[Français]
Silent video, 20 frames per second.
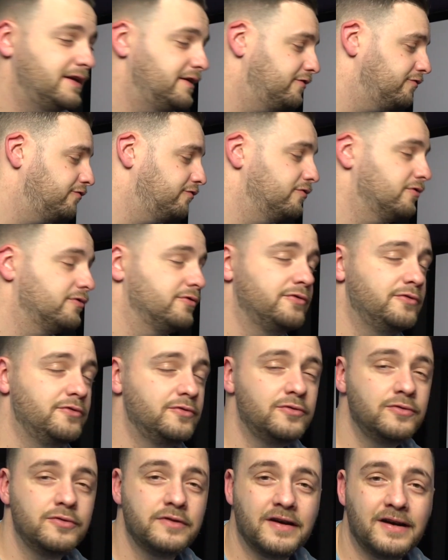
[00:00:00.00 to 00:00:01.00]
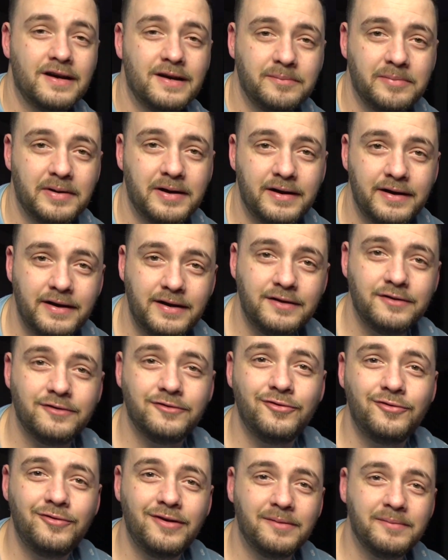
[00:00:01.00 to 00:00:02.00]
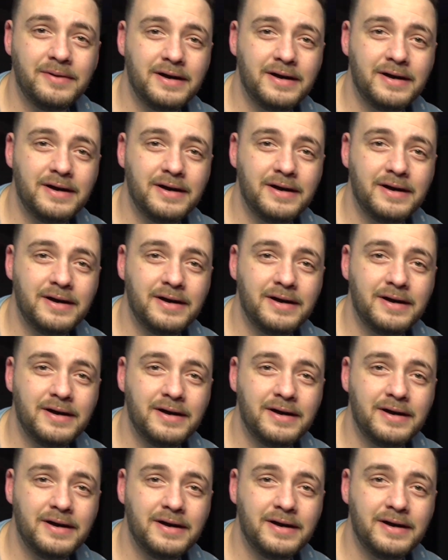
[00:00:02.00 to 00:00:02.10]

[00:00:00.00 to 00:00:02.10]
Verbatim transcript: et sur d'autres appareils de la